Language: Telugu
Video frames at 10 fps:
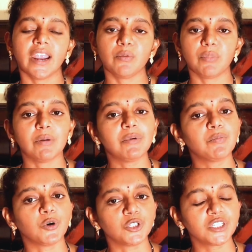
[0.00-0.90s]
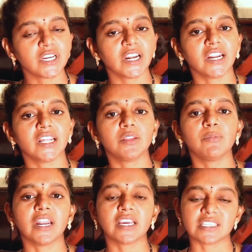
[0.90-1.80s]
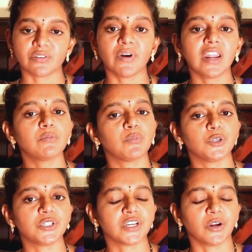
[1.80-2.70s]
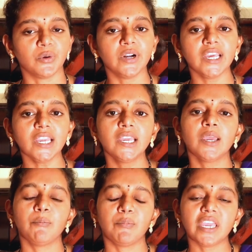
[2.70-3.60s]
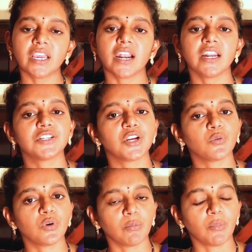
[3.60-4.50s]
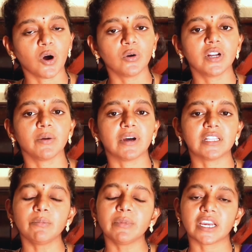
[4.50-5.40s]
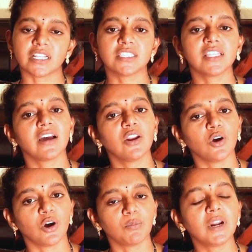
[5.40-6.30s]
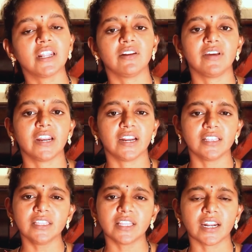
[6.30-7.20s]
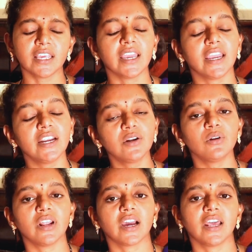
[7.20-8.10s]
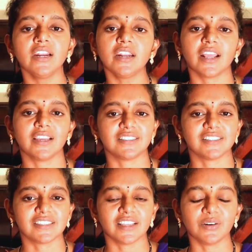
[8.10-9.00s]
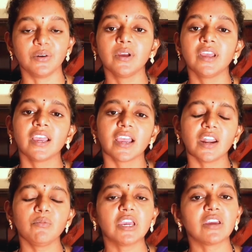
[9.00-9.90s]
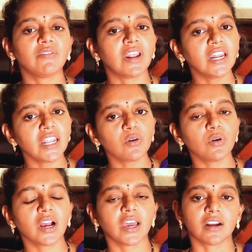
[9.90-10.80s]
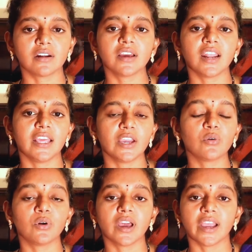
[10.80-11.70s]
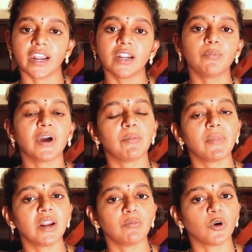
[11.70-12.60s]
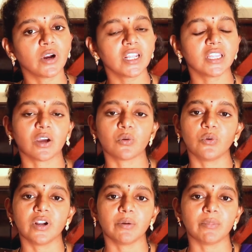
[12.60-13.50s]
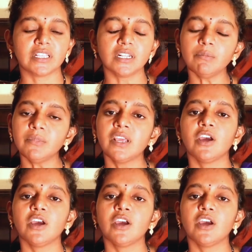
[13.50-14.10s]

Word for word: అండ్ బేబీ పొజిషన్ అనేది మనకి సిఫాలిక్ పొజిషన్ ఉండి మీ కండిషన్ కూడా బాగుంటే మాత్రం మీకు ఖచ్చితంగా నార్మల్ డెలివరీ అనేది థర్టీ ఎయిట్ ఉన్నా కానీ ట్రై చేస్తారు కానీ మీకు ఇవన్నీ కూడా కరెక్ట్గా లేకుండా హెడ్ పరిమాణం ఒక్కటి తక్కువ ఉంటే మాత్రం